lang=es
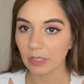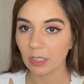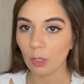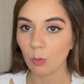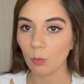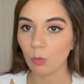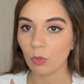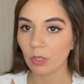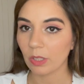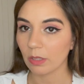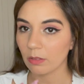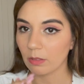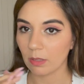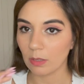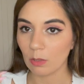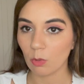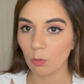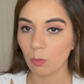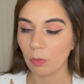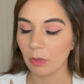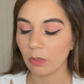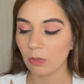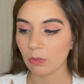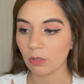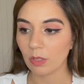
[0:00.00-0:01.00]
como que de lo
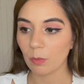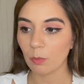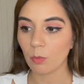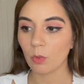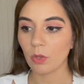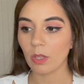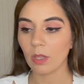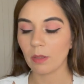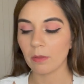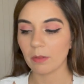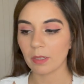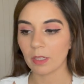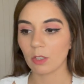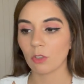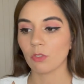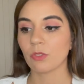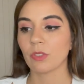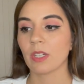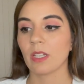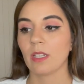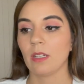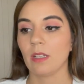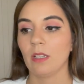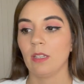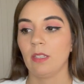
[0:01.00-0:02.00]
peor que puede haber
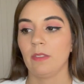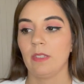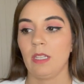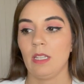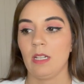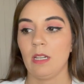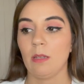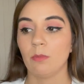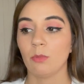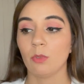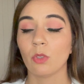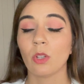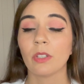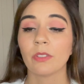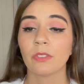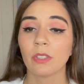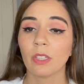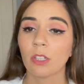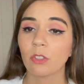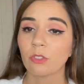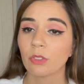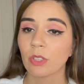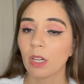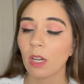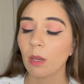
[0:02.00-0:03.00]
contra, de la violencia
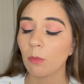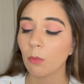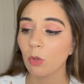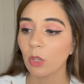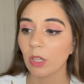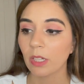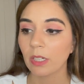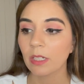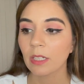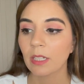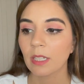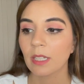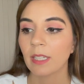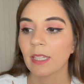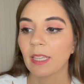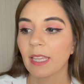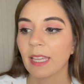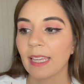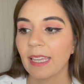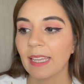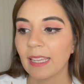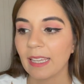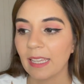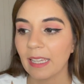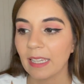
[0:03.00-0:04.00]
contra la mujer,
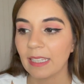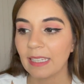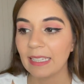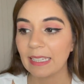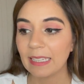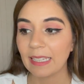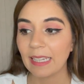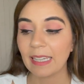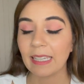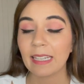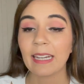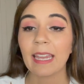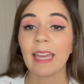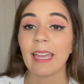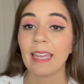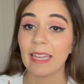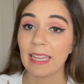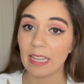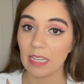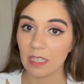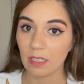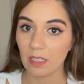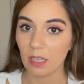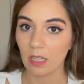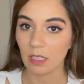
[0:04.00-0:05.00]
eh, y que era
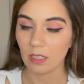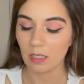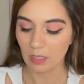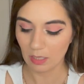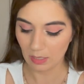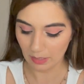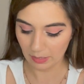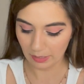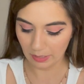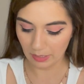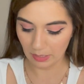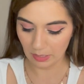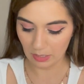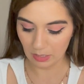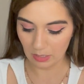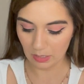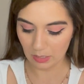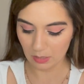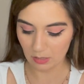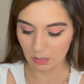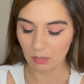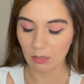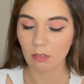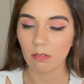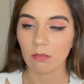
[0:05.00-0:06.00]
ella la
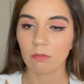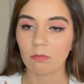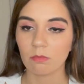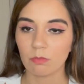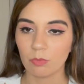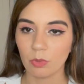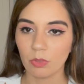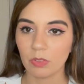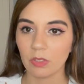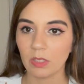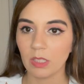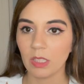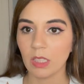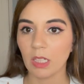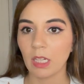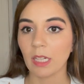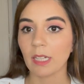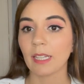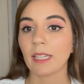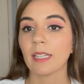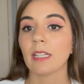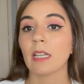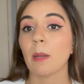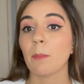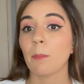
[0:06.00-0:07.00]
que, pues
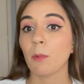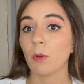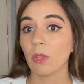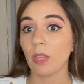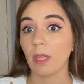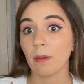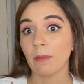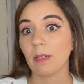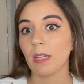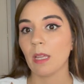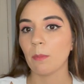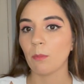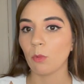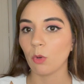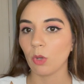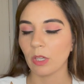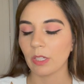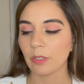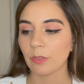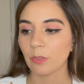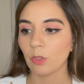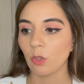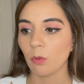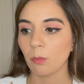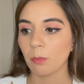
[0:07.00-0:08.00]
que le apodaban la mujer
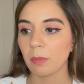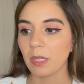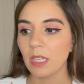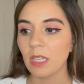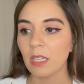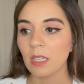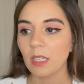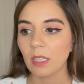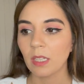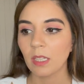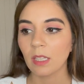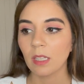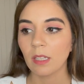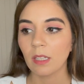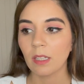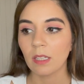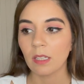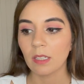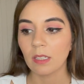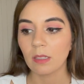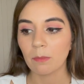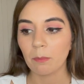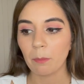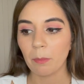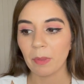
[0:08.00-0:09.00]
zombie,
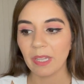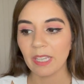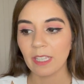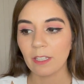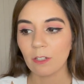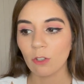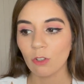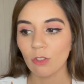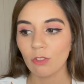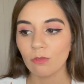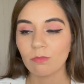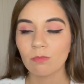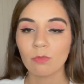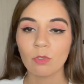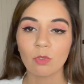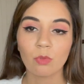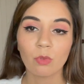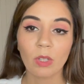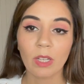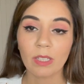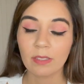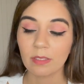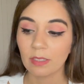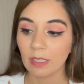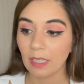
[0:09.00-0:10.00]
pero
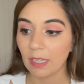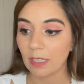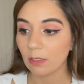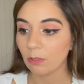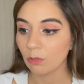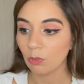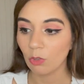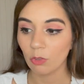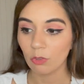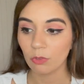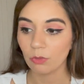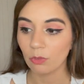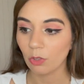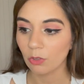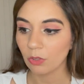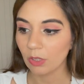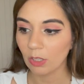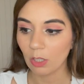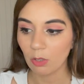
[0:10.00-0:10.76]
nunca se, no, no se